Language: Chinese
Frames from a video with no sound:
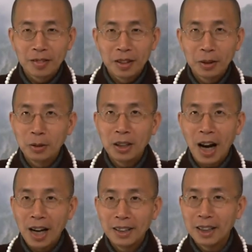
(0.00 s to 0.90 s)
那罪
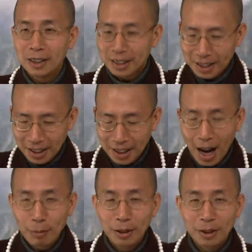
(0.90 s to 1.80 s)
还是要记在
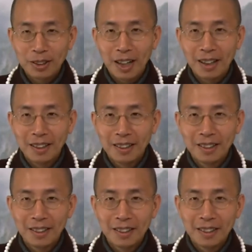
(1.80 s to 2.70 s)
他们头上，
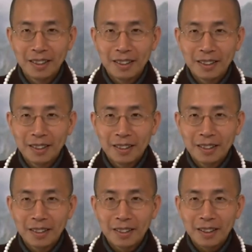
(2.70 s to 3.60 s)

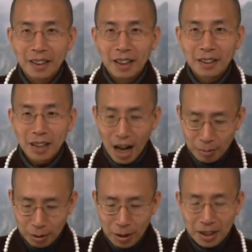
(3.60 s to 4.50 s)
啊，
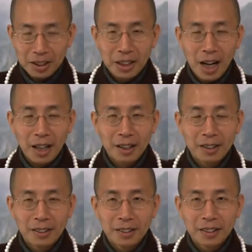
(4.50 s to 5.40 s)
他们愿意杀，
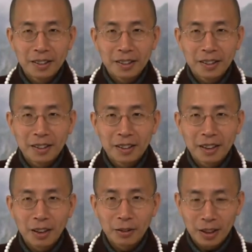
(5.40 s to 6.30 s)

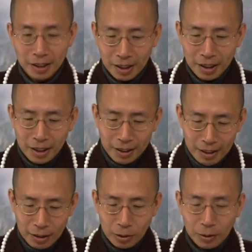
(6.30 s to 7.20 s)
啊，所以呢，
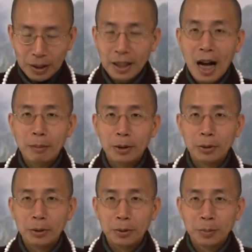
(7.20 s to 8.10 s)
你就随着他们
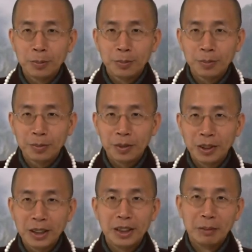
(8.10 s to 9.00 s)
去。你
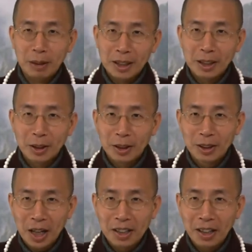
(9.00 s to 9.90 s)
自己别再在这
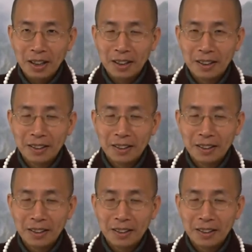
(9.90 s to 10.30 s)
撒了，